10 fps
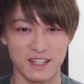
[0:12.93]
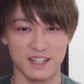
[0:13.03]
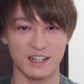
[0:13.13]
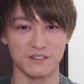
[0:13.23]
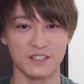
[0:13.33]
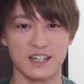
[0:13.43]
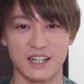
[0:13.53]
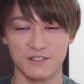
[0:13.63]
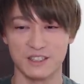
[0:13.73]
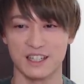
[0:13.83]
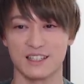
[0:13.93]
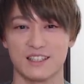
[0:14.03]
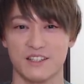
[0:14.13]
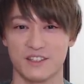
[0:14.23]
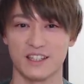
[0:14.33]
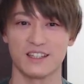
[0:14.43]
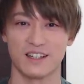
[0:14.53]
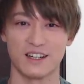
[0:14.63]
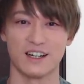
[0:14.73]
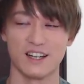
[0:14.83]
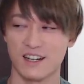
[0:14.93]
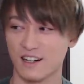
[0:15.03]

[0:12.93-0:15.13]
な買うな買うなって言ってたら、